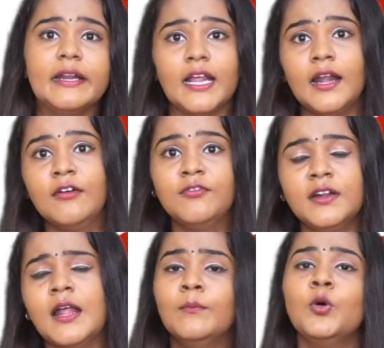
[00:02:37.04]
பண்றியா
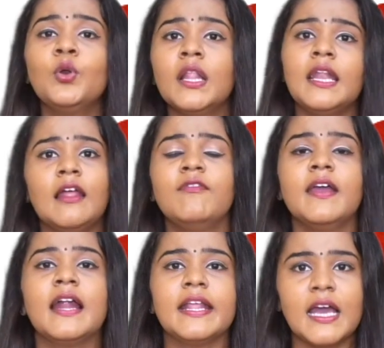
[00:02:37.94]
லவ் நம்ம ஊர்ல தான்
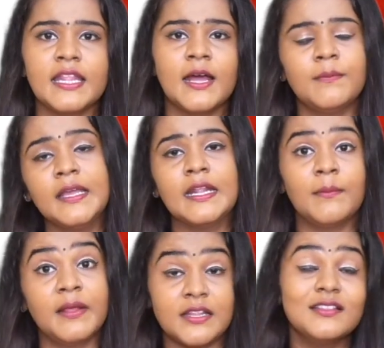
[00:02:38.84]
லவ்வே கிடையாது
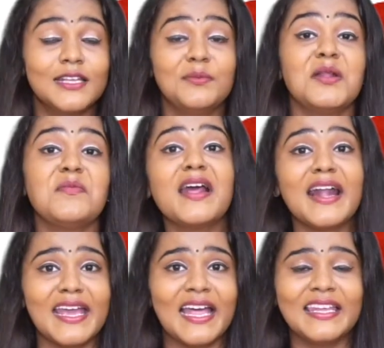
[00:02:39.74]
அப்படிங்கிற மாதிரி அதாவது திருமணமே
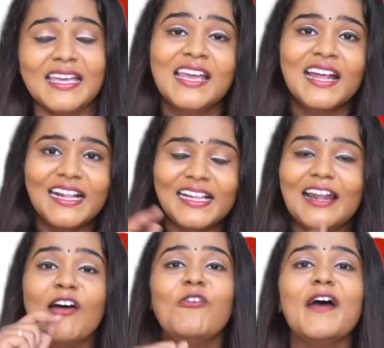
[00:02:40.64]
கிடையாது நீ
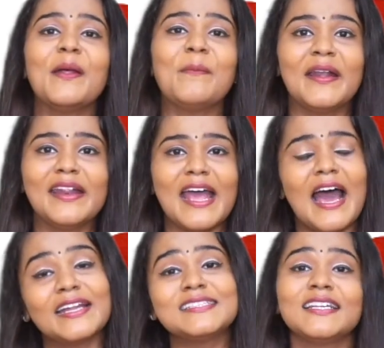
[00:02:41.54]
இதை லவ் வேற பண்ற
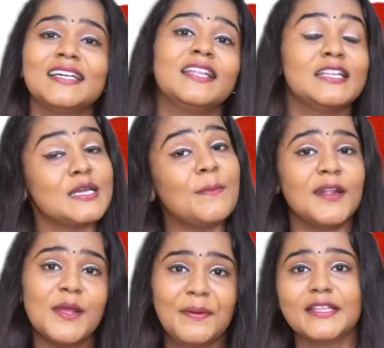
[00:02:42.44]
அரசருக்கு தெரிஞ்சா
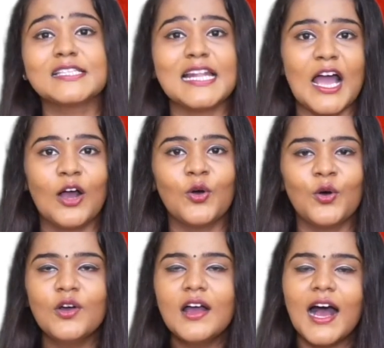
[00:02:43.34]
பெரிய பிரச்சனை
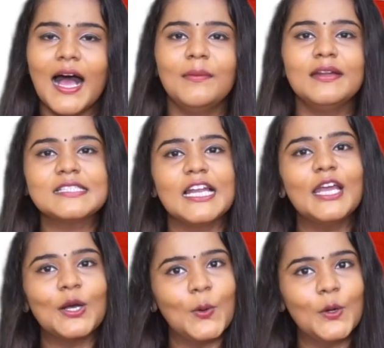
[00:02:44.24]
ஆகும் அப்படின்னு
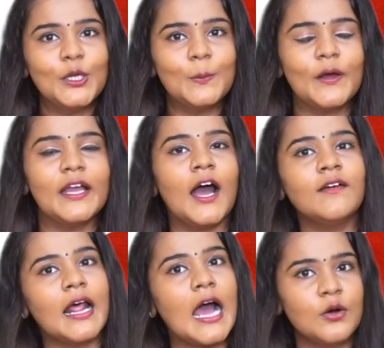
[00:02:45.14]
சொல்லி கூட்டு போய்
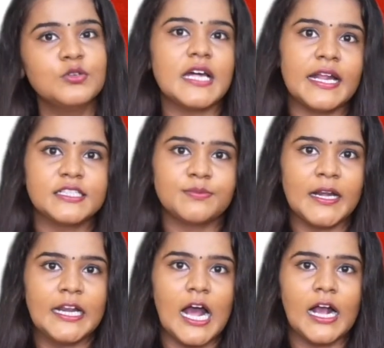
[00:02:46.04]
அவரை ஹவுஸ் அரெஸ்ட்
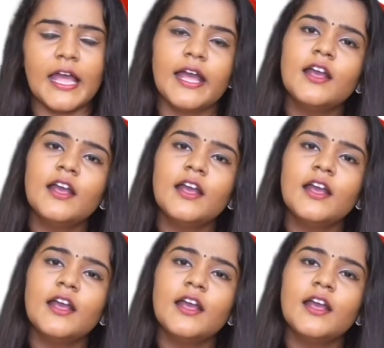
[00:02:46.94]
பண்றாங்க